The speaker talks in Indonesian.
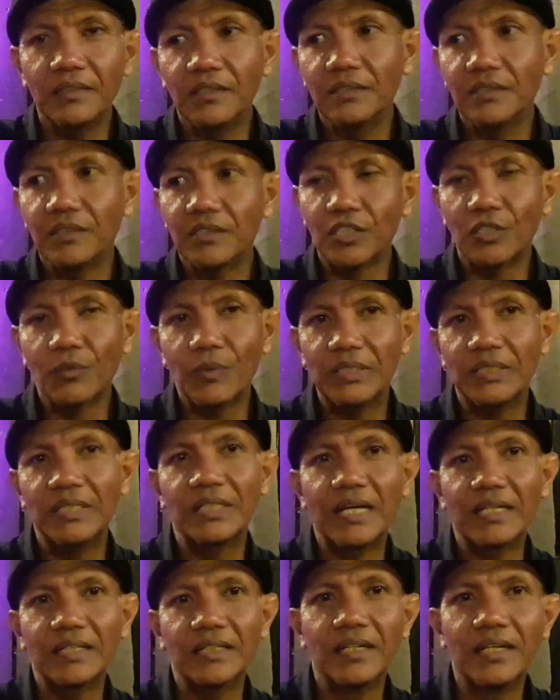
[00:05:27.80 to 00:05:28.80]
sesuai
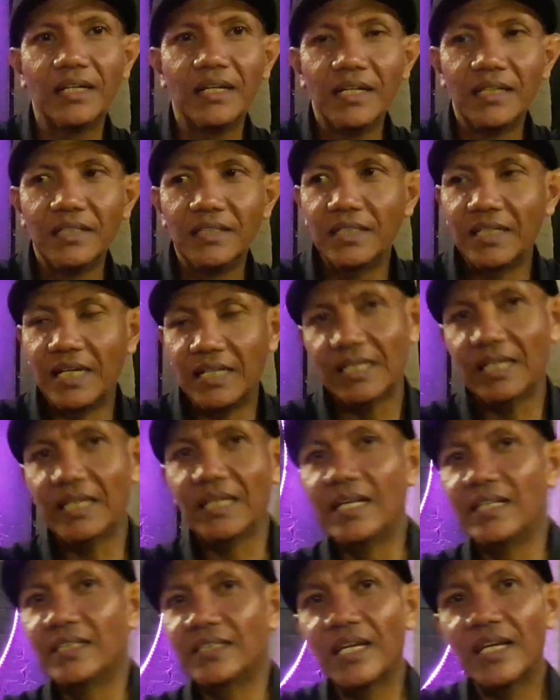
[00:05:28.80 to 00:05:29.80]
dengan dengan
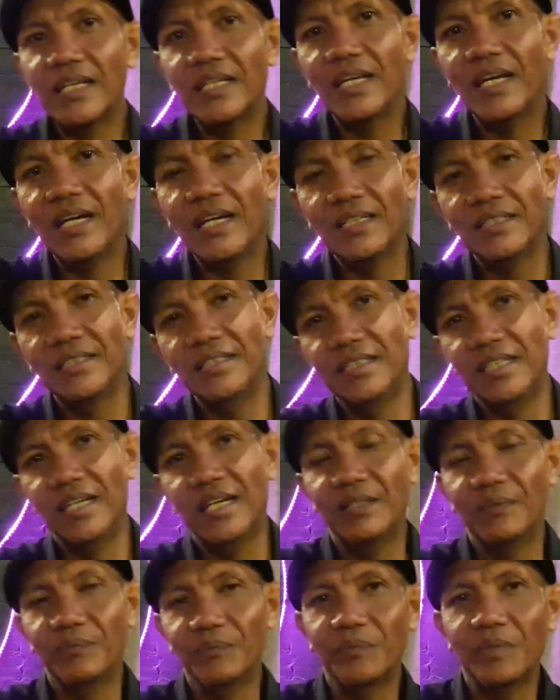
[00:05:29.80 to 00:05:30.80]
keinginan saya
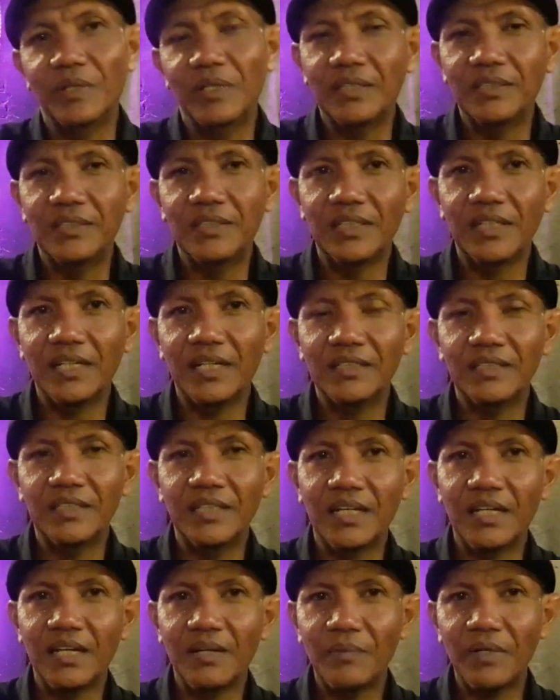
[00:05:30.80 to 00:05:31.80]
dengan eh, dengan
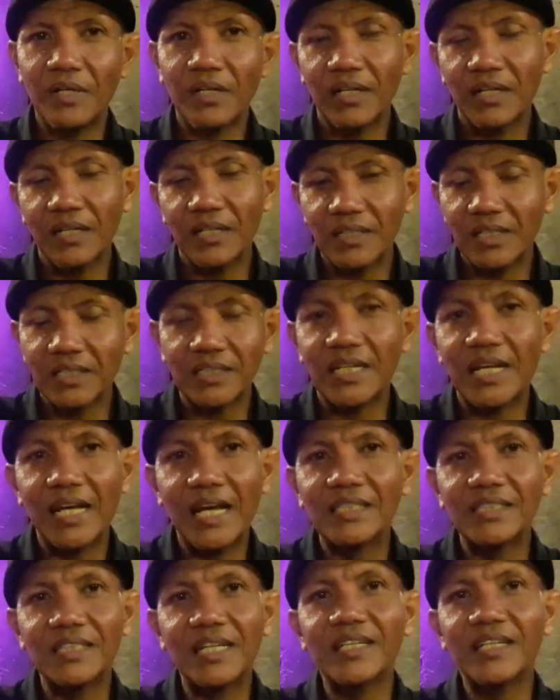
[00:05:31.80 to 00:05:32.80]
dengan apa
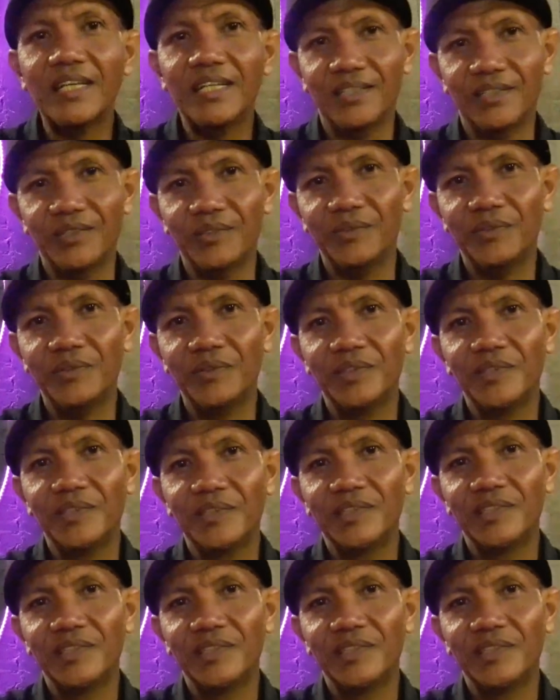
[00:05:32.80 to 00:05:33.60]
kesenangan saya itu